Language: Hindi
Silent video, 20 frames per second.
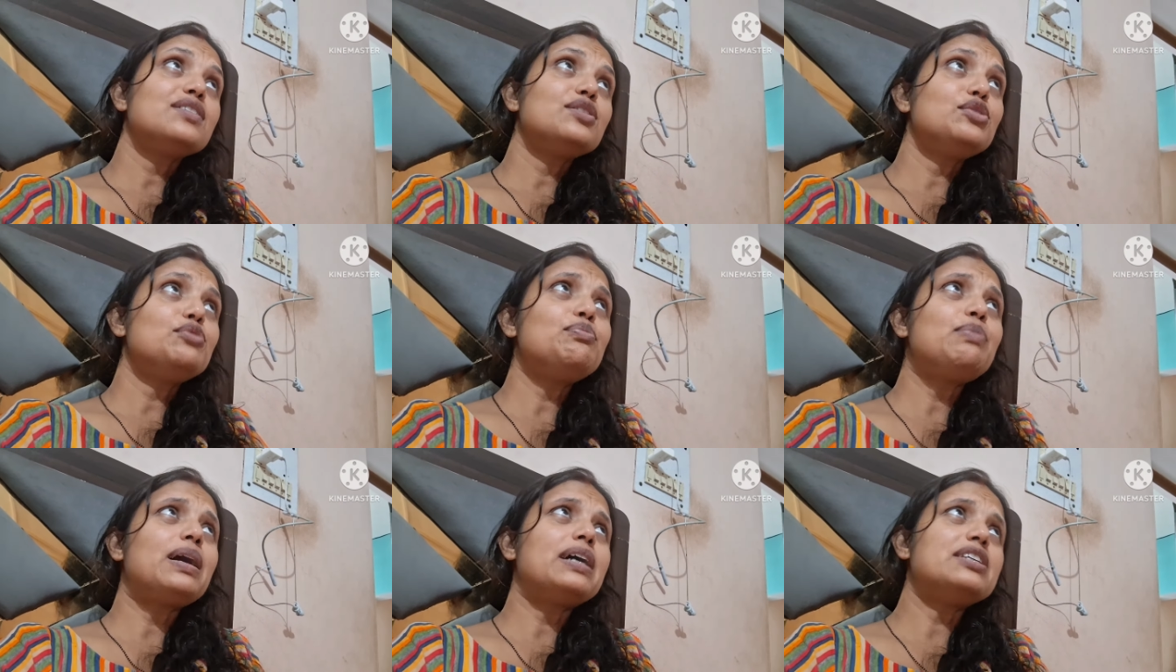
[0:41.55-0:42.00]

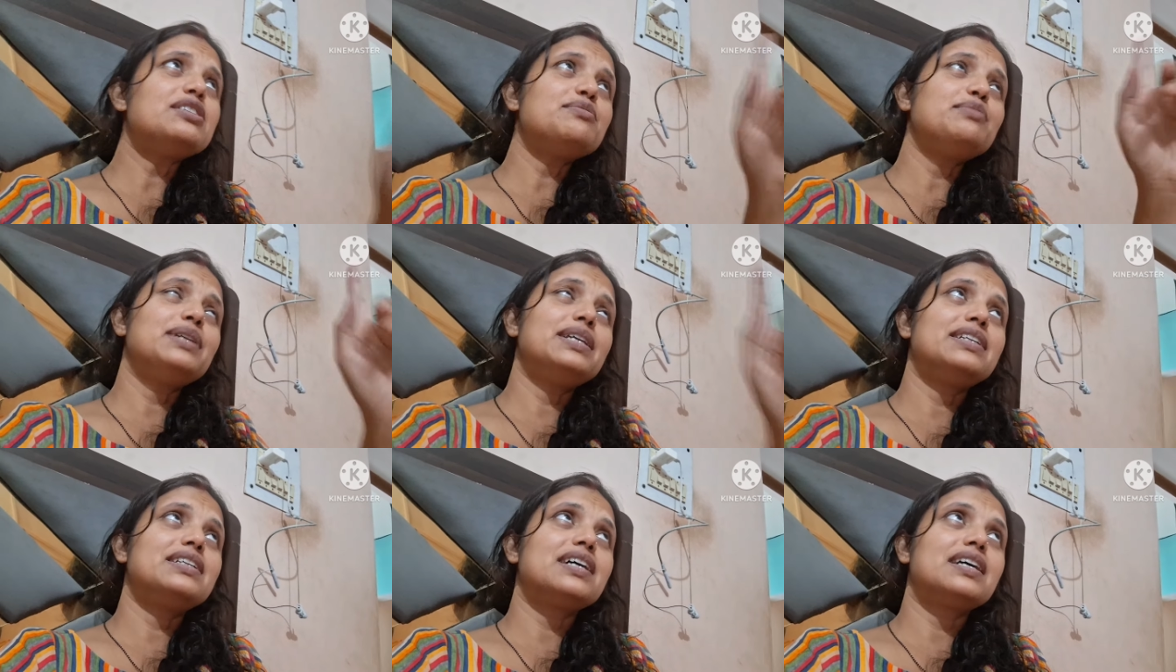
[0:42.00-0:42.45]
तो पाँच
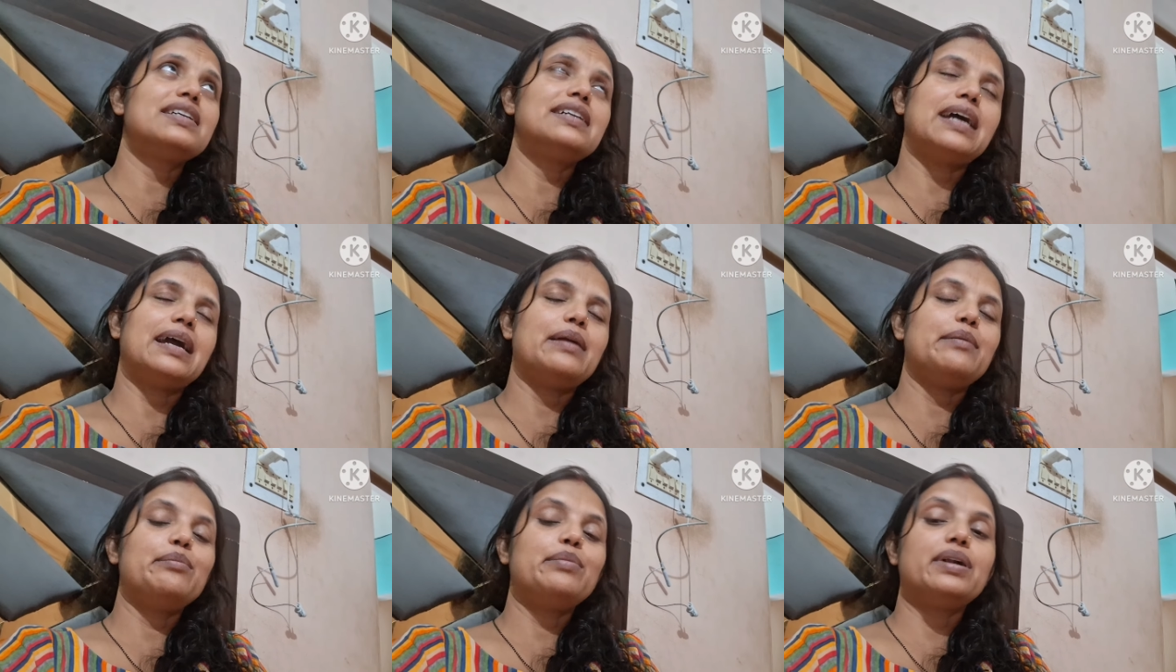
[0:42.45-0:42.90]
मिनट का
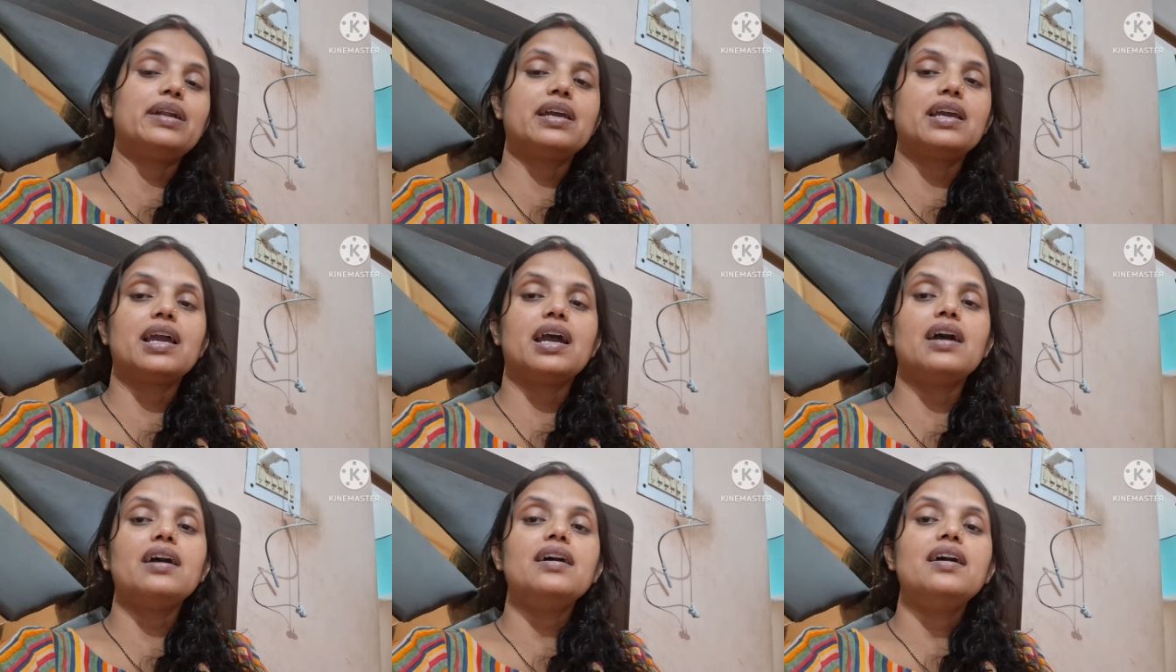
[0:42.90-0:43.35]
टाइम बढ़
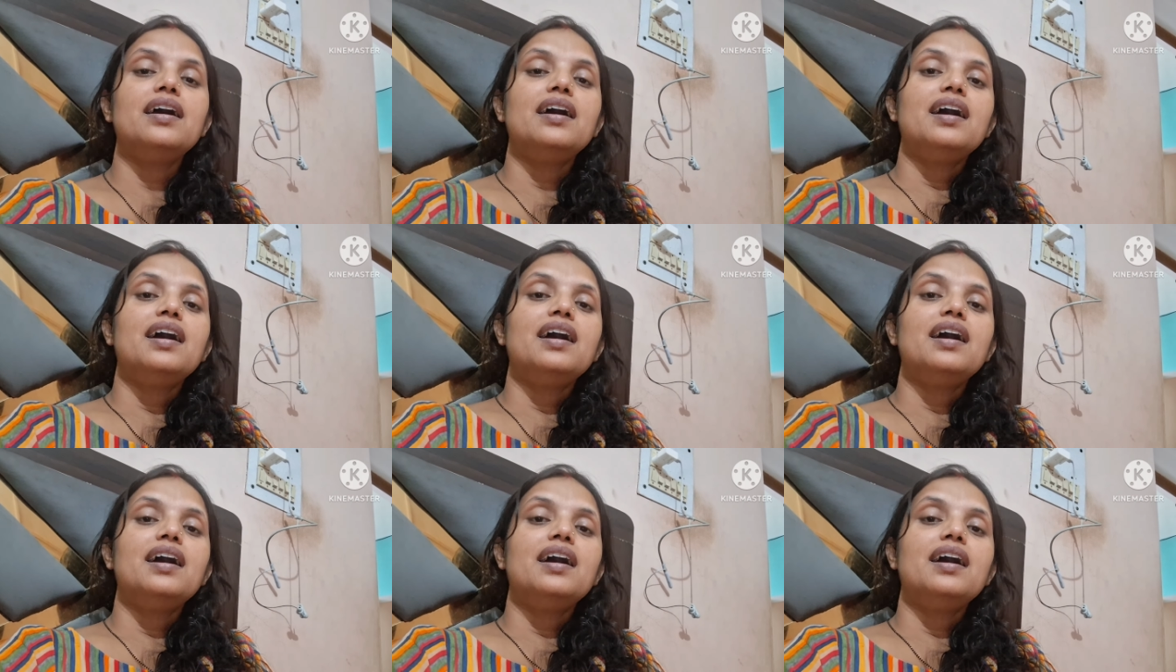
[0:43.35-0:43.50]
गया